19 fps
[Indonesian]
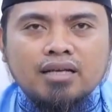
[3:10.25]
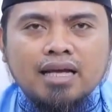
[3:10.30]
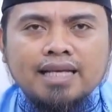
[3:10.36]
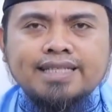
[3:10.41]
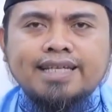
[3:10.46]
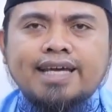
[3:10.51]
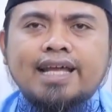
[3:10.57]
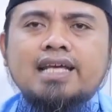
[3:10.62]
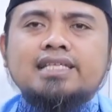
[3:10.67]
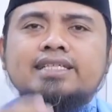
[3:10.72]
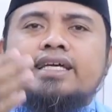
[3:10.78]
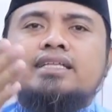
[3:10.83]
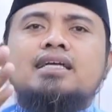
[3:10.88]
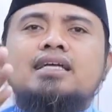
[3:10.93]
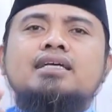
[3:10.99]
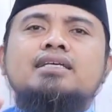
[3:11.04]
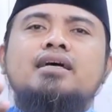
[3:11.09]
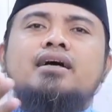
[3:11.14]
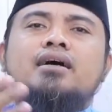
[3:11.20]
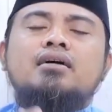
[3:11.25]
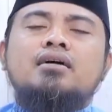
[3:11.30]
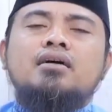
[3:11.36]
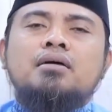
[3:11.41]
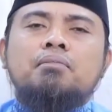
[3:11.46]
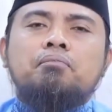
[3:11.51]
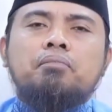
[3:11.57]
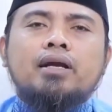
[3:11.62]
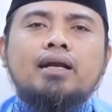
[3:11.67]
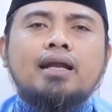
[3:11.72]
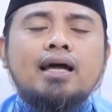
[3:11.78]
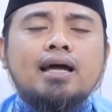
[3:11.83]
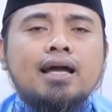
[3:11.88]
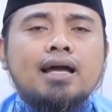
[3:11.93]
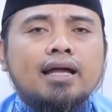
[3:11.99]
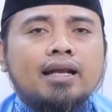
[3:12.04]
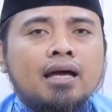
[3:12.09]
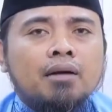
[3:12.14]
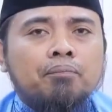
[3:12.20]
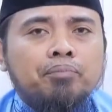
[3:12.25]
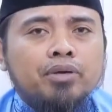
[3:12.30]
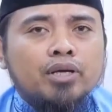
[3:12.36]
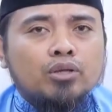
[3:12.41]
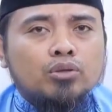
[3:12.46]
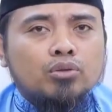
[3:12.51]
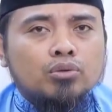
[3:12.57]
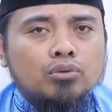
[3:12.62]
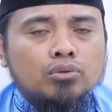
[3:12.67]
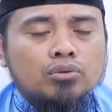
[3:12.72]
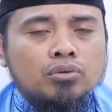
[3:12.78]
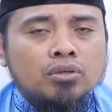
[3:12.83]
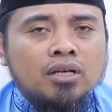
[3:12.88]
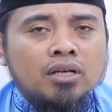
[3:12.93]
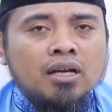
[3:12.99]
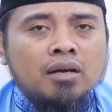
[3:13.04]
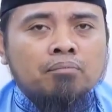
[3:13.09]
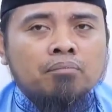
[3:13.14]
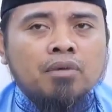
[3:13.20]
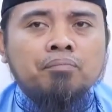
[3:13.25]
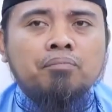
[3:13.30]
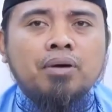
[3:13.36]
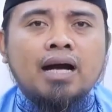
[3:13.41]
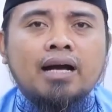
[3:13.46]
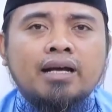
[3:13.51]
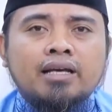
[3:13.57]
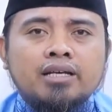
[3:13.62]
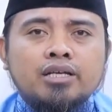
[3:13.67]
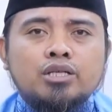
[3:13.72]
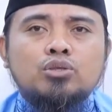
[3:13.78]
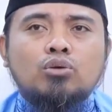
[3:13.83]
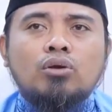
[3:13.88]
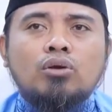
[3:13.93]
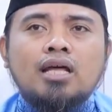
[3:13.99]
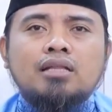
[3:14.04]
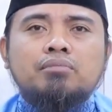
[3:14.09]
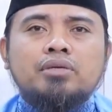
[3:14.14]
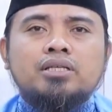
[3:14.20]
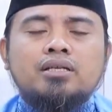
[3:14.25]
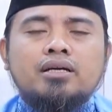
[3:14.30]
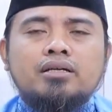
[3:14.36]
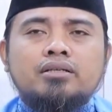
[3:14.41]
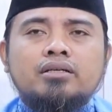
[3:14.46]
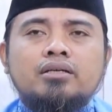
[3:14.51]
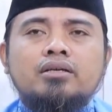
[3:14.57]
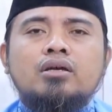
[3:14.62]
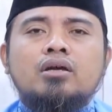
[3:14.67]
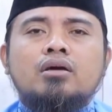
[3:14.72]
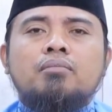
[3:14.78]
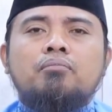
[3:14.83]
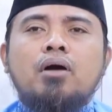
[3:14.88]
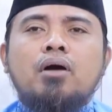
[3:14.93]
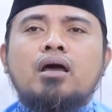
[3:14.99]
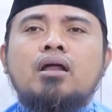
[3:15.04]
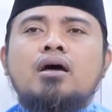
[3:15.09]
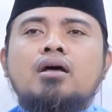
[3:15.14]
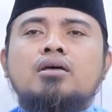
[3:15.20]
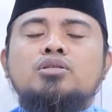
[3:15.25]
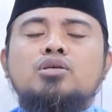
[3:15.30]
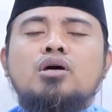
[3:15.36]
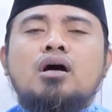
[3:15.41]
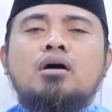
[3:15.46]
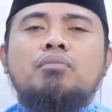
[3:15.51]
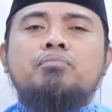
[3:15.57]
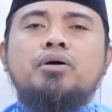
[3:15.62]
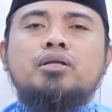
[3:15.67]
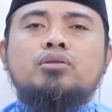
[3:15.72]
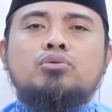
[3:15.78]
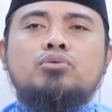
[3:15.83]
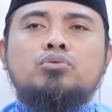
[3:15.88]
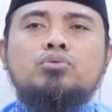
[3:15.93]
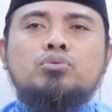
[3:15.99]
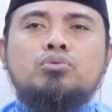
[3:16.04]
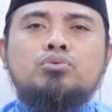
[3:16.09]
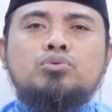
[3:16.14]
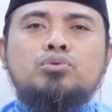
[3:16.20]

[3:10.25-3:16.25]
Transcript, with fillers: Nah sekarang saya tanya, pernah nggak Nabi itu membagi solat menjadi para sahabatku?